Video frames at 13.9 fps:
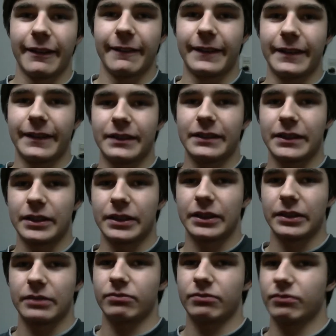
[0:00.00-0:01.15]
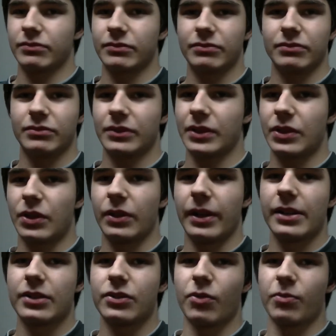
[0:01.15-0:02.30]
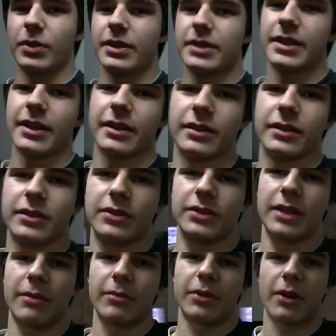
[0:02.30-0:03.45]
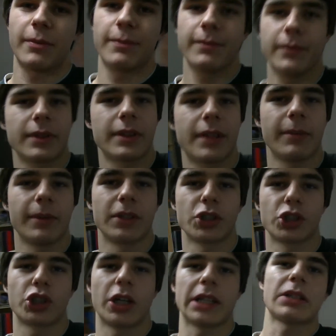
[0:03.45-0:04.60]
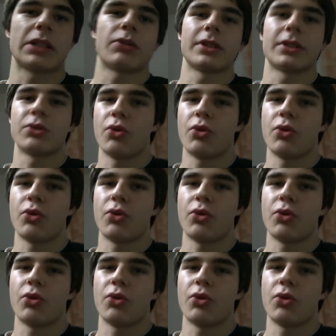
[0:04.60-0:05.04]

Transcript: Alter, es sollen halt so um die 10 zusammenkommen, damit der Scheiß auch nicht